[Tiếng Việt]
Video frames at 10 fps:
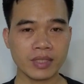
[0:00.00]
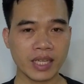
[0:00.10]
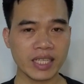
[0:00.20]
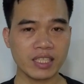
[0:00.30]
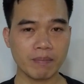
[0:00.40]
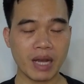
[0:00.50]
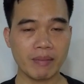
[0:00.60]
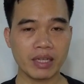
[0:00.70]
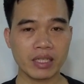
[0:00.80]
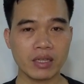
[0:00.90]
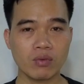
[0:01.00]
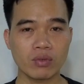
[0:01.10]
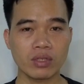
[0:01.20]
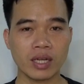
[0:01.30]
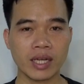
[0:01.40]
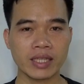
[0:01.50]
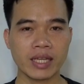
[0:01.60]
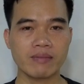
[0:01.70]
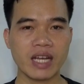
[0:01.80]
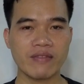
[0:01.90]
cách nhập mã mời tiktok cũng như là cách
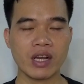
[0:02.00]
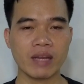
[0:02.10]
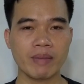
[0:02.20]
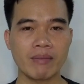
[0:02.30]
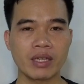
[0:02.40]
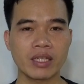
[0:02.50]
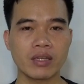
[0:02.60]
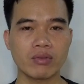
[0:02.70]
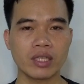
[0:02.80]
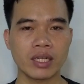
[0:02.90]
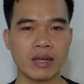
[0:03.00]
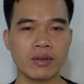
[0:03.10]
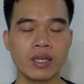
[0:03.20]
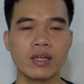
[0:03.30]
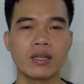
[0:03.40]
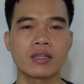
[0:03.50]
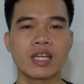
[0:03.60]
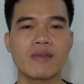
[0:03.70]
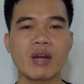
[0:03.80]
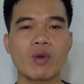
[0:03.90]
tham gia vào cái mã mời tiktok như thế nào thì các bạn